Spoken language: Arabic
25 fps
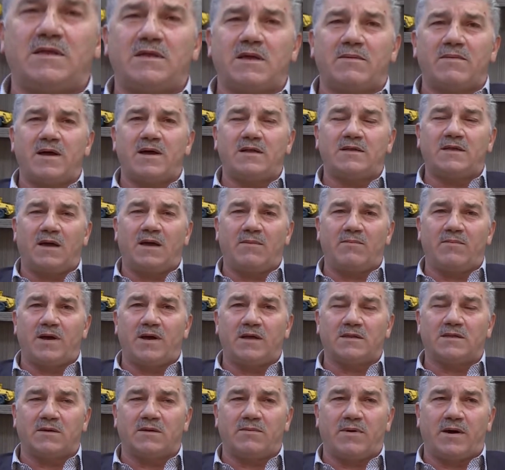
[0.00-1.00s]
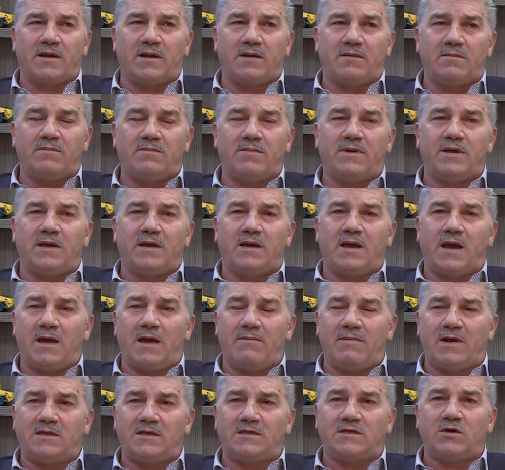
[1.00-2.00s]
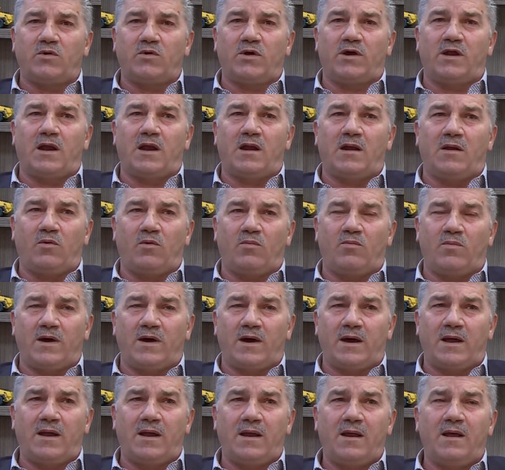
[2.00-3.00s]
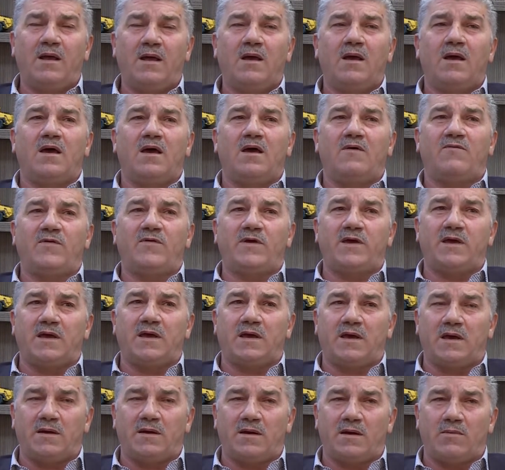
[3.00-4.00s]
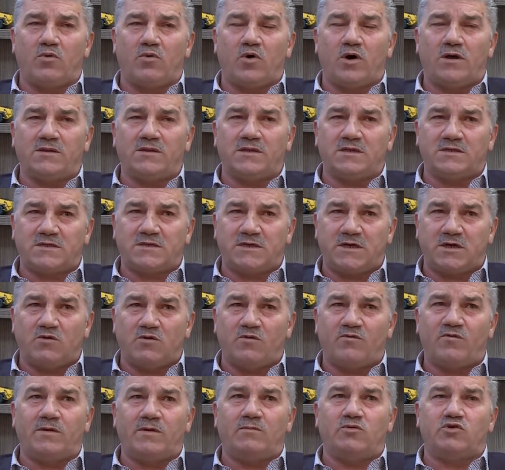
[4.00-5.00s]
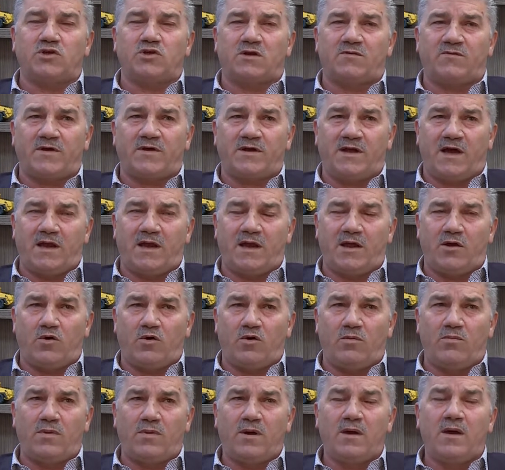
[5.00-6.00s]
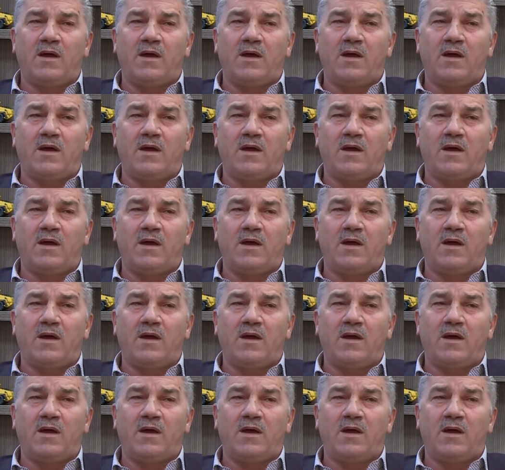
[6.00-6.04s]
خدمات عمان طبعا بعمل التوعيه للعمال آه، في آه، مهندسين وفي مشرفين عليهم